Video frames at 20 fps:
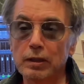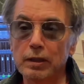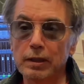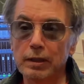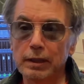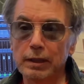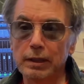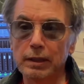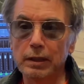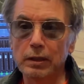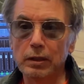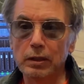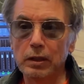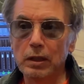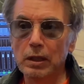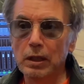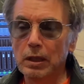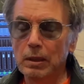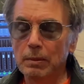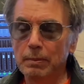c'est-à-dire euh,
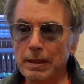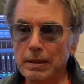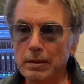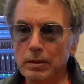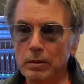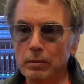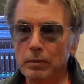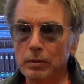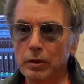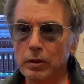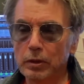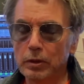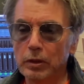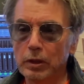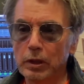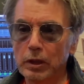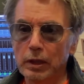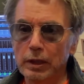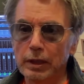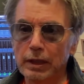pas seulement euh,
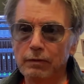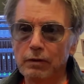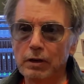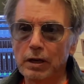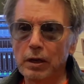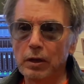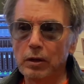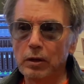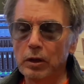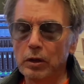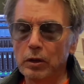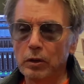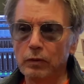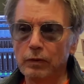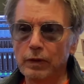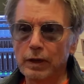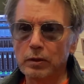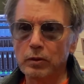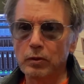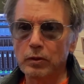d'avoir une
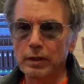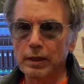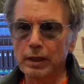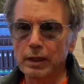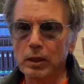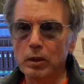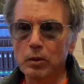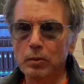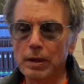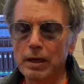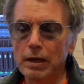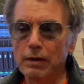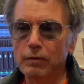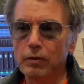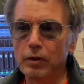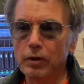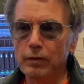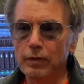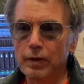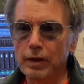version stéréo, mais à la
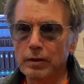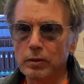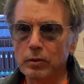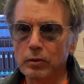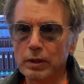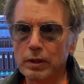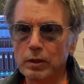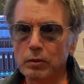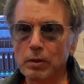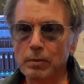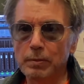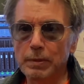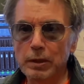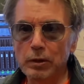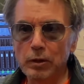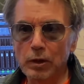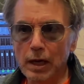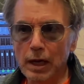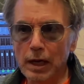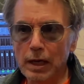fois une version qui soit
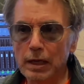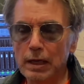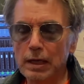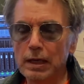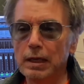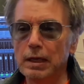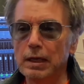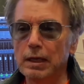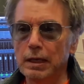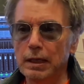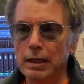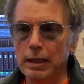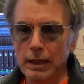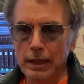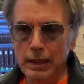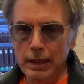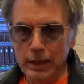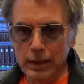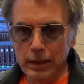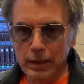binaurale
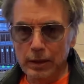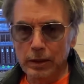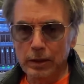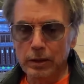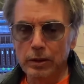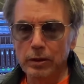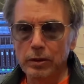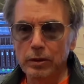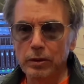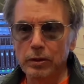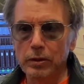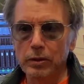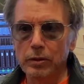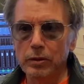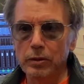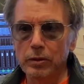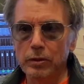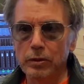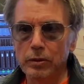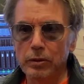et
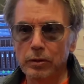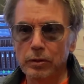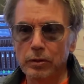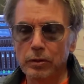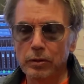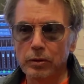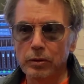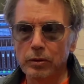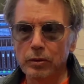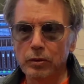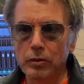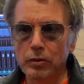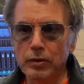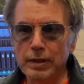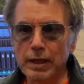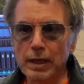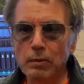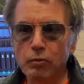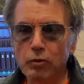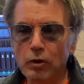
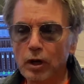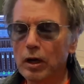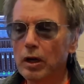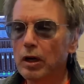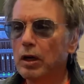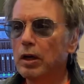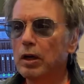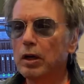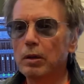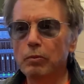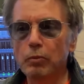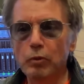5.1